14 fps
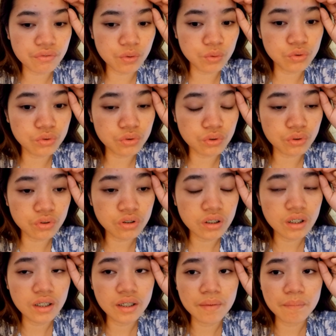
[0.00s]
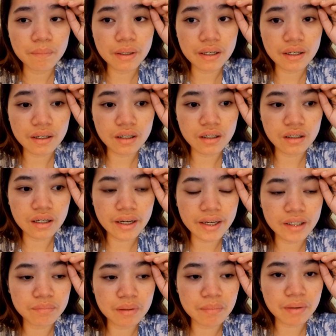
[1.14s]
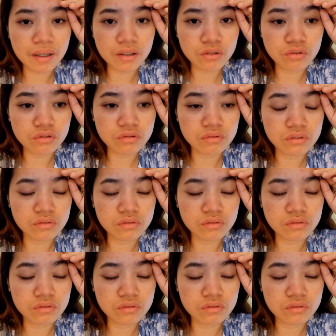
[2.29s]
phone ko para kahit papano,